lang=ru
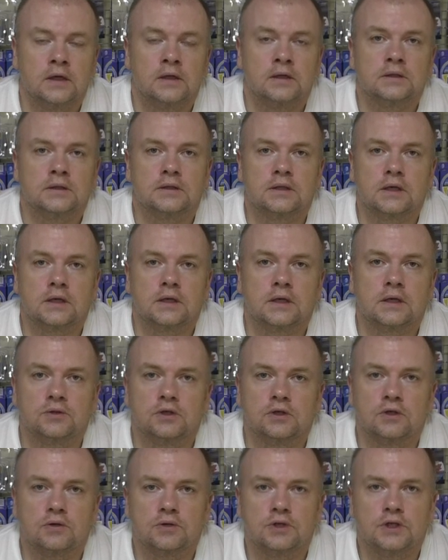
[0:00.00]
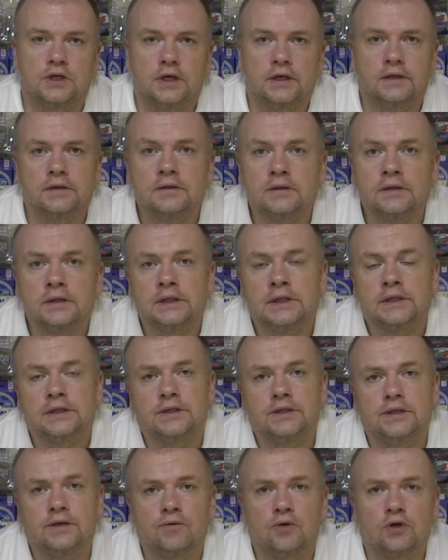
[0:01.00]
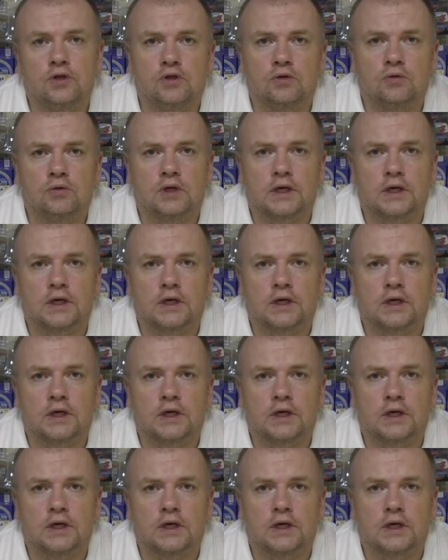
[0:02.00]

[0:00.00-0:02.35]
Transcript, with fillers: Здравствуйте, друзья! Сегодня у